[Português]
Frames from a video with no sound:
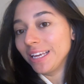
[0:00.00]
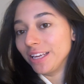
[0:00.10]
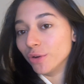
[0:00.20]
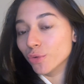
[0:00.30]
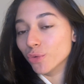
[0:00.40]

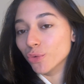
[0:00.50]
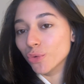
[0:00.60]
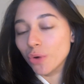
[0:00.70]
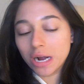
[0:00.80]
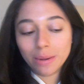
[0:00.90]

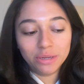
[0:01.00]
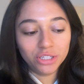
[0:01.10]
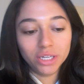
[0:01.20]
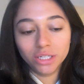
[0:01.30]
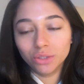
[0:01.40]
Eu acabei
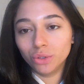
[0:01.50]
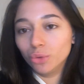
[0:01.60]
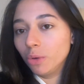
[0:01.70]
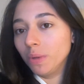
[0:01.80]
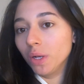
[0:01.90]
chegando e
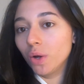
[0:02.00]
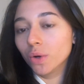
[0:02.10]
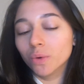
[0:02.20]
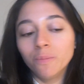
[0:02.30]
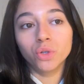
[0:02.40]
dormi
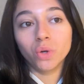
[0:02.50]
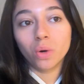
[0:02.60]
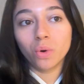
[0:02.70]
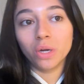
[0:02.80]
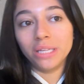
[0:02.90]
logo. Hoje eu
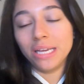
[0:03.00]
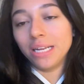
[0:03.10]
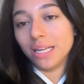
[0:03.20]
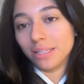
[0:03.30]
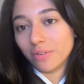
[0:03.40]
acordei,
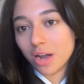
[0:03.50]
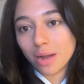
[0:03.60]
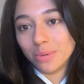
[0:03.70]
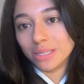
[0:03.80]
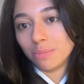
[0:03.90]
né? Tava com a
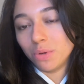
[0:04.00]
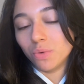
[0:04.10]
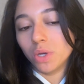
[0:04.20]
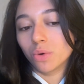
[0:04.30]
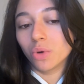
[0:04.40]
cabeça mil
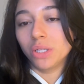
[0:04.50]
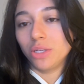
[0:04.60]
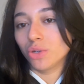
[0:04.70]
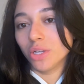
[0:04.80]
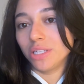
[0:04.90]
e acordei
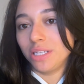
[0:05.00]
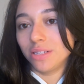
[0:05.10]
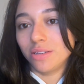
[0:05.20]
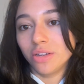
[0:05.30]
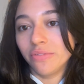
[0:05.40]
sozinha,
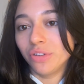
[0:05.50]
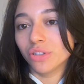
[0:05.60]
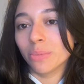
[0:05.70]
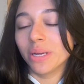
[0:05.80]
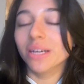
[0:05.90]
às 5h20
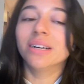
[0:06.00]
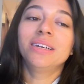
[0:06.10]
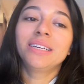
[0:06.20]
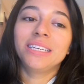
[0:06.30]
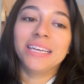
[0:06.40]
da manhã.
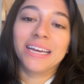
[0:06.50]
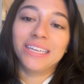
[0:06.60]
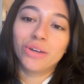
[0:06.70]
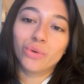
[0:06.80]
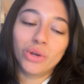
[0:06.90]
E
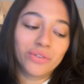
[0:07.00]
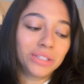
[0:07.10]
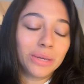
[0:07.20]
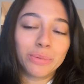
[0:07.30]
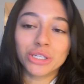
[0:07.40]
aí eu
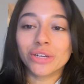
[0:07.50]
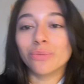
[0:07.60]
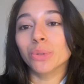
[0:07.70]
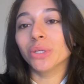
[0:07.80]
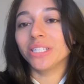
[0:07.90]
levantei para escrever
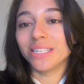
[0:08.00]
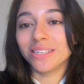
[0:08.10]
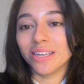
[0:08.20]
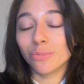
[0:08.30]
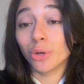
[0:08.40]
meu
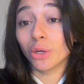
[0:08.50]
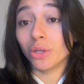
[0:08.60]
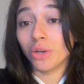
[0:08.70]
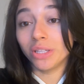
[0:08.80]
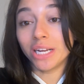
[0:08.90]
TCC, porque eu
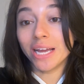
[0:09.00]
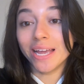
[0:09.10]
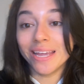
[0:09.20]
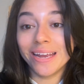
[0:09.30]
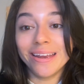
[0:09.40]
tenho que entregar
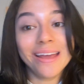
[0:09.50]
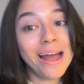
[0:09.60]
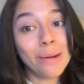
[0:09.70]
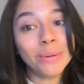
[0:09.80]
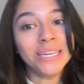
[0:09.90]
ele
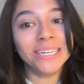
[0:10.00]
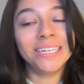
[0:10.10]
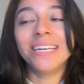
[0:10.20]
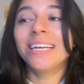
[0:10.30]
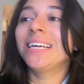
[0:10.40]
amanhã.
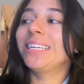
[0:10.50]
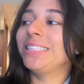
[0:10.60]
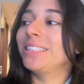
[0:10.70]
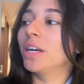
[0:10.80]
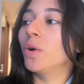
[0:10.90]

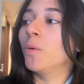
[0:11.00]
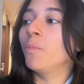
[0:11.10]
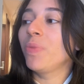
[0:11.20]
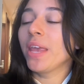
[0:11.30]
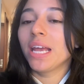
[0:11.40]
Então,
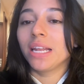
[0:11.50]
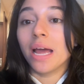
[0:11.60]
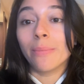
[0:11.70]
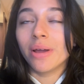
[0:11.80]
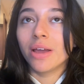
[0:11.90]
né?
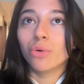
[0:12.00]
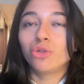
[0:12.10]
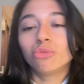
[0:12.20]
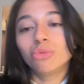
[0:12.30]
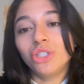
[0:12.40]
Amanhã é o
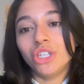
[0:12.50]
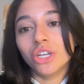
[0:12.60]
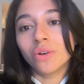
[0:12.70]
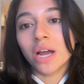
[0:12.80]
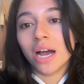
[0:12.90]
último dia,
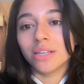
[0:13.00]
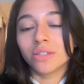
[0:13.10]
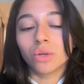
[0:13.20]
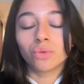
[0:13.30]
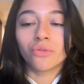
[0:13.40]
no caso,
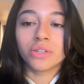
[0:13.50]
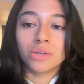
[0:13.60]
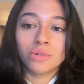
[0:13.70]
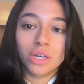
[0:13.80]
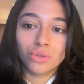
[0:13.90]
então eu tô
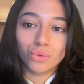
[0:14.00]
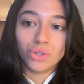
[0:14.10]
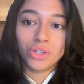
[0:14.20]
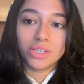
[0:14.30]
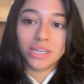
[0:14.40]
fazendo os
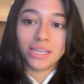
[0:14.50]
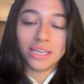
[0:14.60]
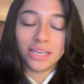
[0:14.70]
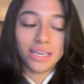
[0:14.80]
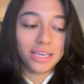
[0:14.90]
ajustes
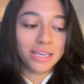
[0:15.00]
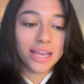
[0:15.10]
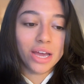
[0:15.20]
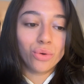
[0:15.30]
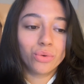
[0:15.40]
aqui e
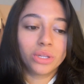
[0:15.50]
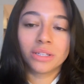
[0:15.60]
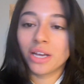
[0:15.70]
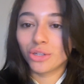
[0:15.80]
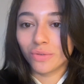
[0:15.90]
quero
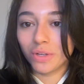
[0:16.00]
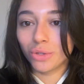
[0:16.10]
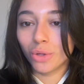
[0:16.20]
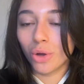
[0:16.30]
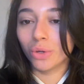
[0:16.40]
tentar resolver
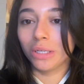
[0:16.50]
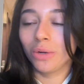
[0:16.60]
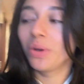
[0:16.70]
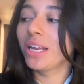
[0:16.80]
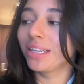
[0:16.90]
isso logo, né?
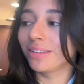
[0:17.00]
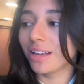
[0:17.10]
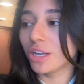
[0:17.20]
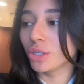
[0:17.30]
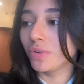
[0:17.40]
Não queria tentar
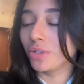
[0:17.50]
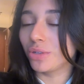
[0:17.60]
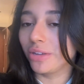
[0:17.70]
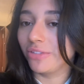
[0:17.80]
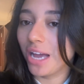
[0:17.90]
resolver isso
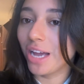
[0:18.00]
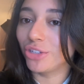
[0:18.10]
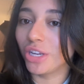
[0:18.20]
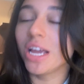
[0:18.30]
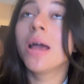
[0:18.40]
na
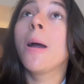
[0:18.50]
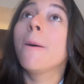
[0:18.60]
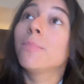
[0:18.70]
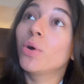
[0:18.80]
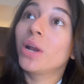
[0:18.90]
viagem,
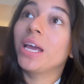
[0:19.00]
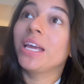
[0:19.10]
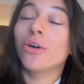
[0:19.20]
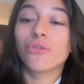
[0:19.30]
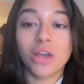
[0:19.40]
porém
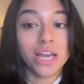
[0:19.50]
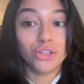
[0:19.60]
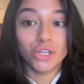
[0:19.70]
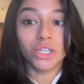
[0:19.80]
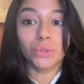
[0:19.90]
eu fiquei
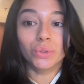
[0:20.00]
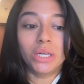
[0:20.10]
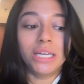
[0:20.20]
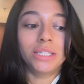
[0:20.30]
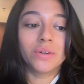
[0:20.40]
adiando,
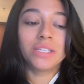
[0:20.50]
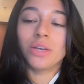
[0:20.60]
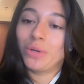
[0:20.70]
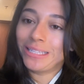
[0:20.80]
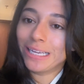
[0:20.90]
né? Então, assim,
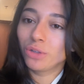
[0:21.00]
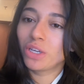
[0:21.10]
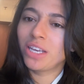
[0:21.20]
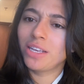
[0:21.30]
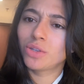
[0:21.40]
eu entendo
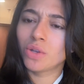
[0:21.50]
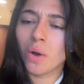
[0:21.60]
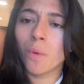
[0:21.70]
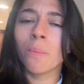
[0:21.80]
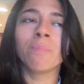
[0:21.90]
que isso é
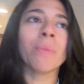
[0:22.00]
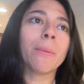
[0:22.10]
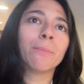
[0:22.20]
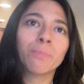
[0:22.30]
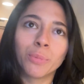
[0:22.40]

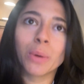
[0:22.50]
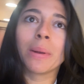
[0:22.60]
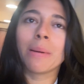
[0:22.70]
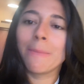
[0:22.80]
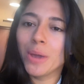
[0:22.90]
uma, um
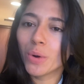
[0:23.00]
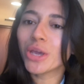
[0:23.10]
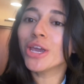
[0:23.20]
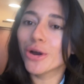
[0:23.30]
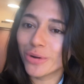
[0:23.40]
problema meu
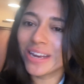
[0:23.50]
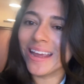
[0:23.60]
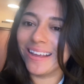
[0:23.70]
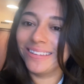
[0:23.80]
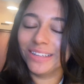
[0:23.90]
que eu
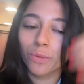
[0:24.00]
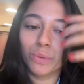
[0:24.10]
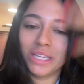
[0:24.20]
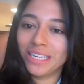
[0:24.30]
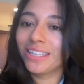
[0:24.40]
criei, entendeu? Eu
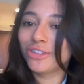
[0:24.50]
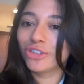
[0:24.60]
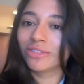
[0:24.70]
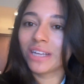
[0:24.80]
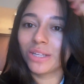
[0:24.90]
poderia ter
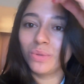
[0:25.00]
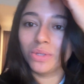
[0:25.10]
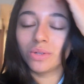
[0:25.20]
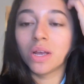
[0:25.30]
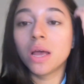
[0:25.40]
adiantado isso.